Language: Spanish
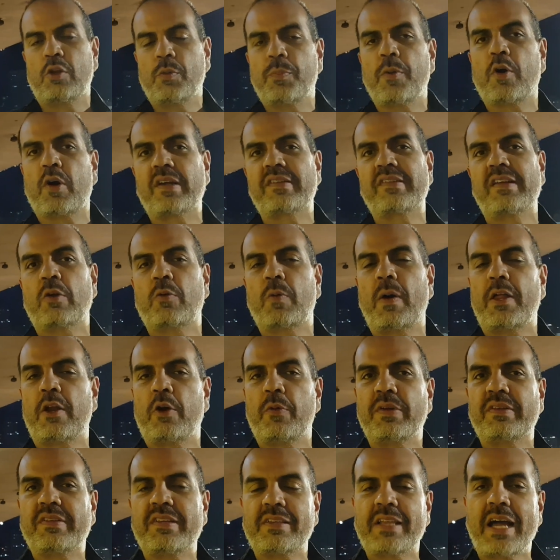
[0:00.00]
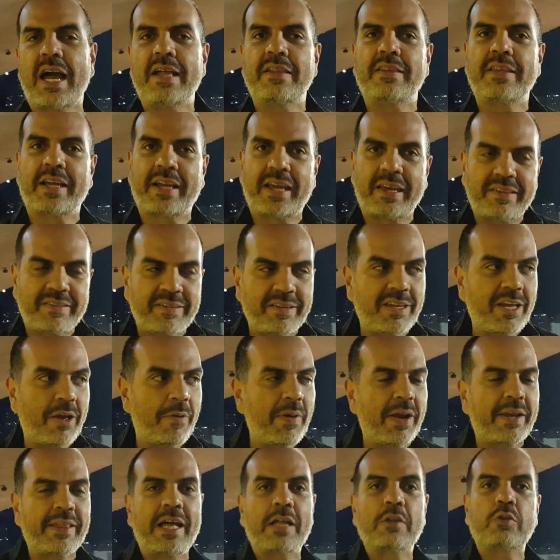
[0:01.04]
un poco hacia el cuadro visitante, que sí, es
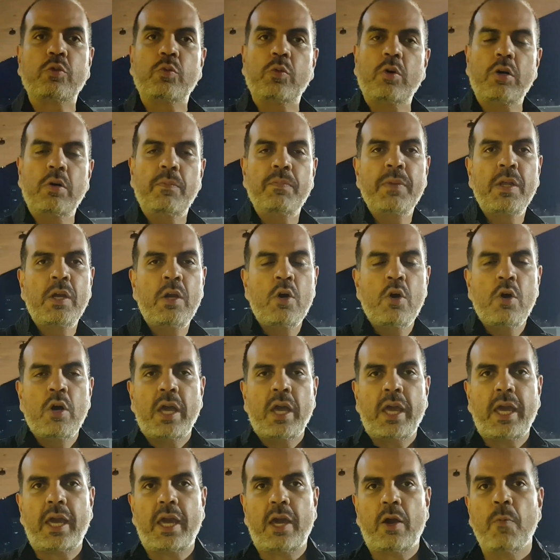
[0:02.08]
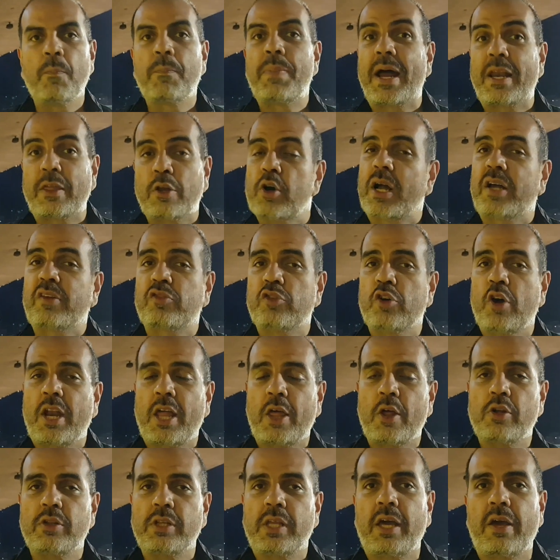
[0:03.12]
verdad, tuvo eh, un par de
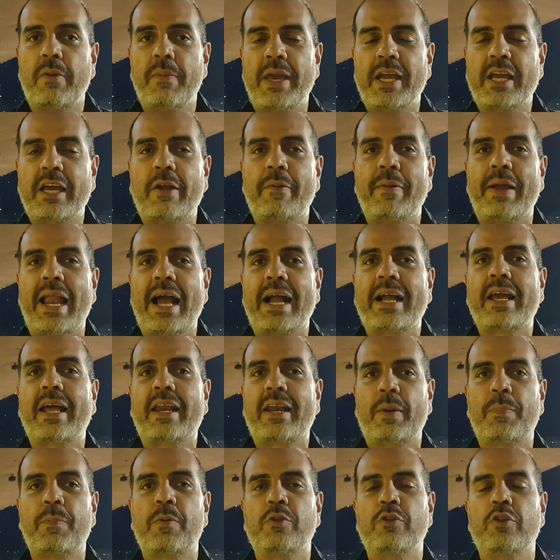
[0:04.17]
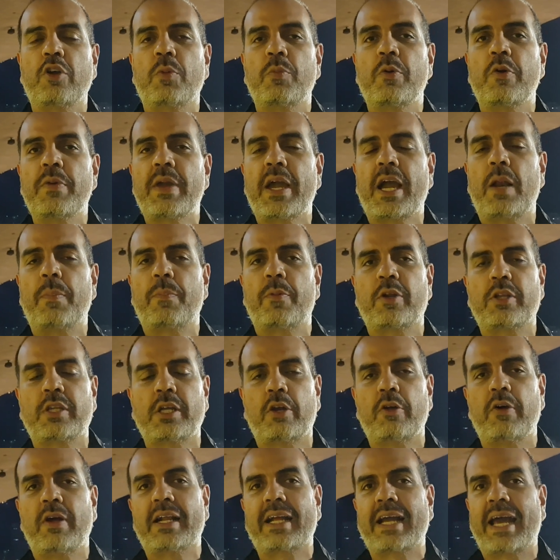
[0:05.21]
ocasiones donde Baker Velázquez respondió muy bien al
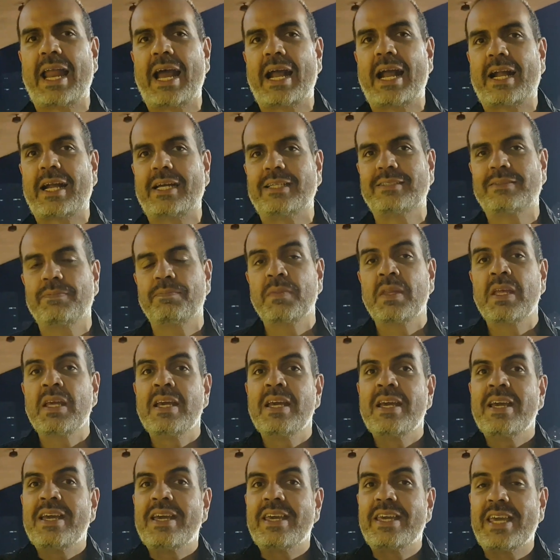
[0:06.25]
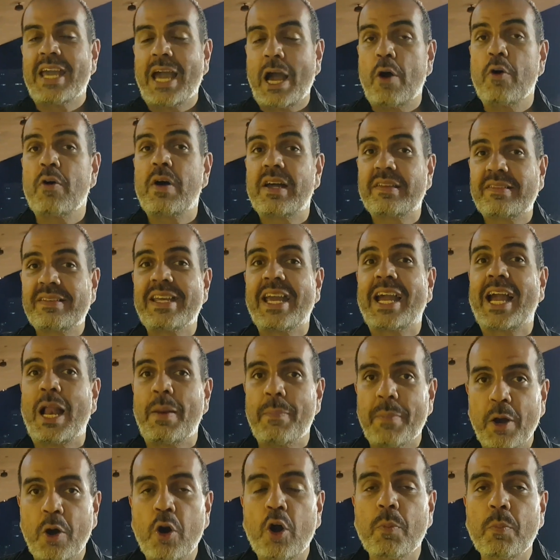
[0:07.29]
portero del Caracas y aún así en el
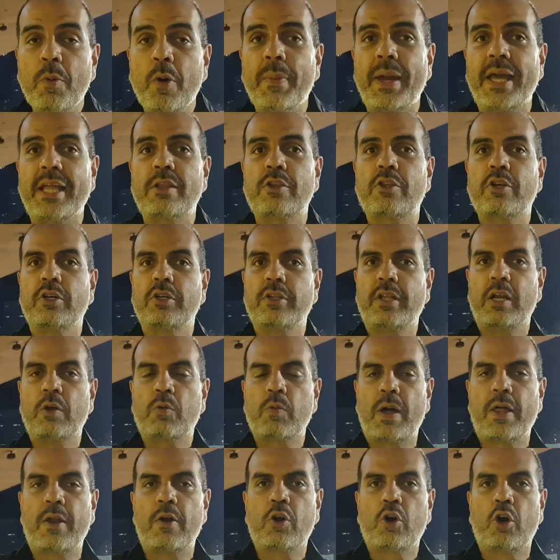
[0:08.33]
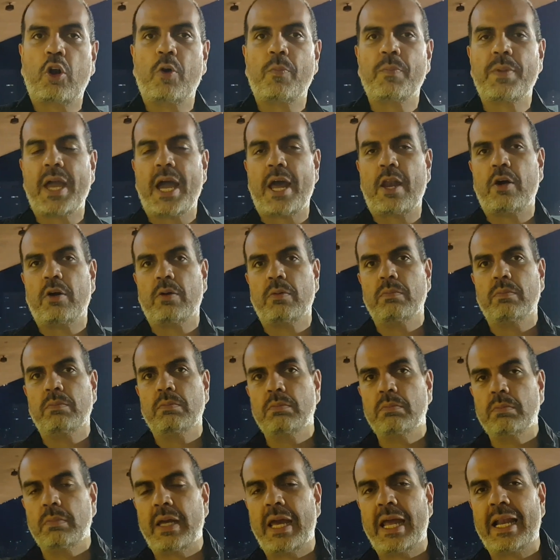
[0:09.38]
mejor momento del cuadro colombiano
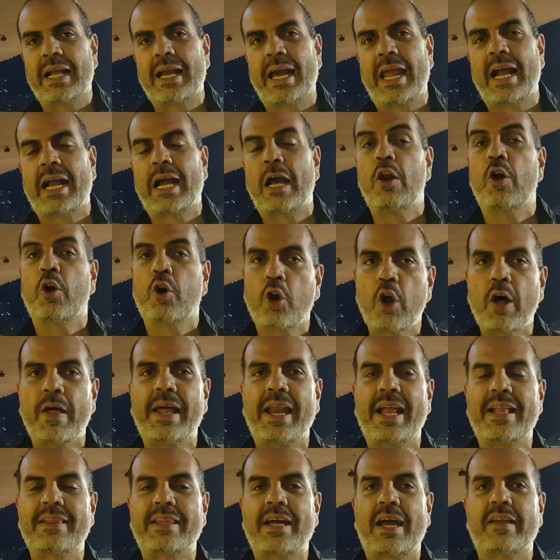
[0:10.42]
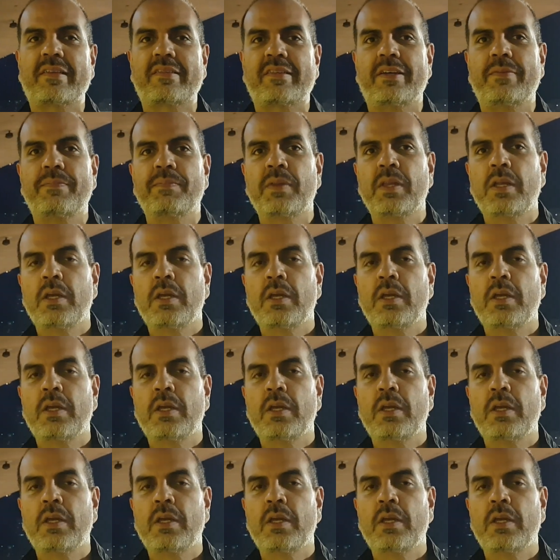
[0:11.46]
el Caracas logró adelantarse